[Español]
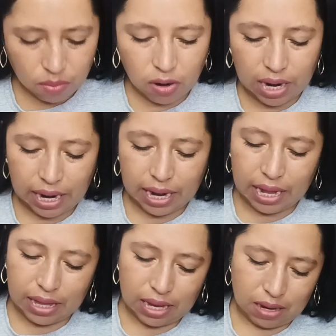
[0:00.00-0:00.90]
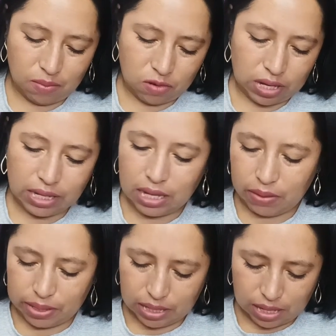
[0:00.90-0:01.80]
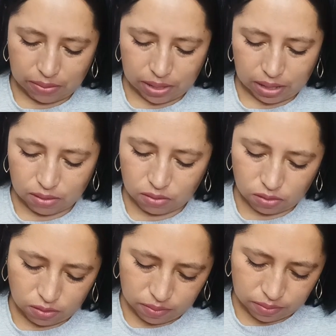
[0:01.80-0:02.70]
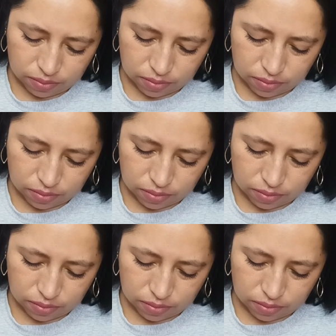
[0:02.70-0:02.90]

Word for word: Por acá tenemos, este debe ser labial, ¿o no?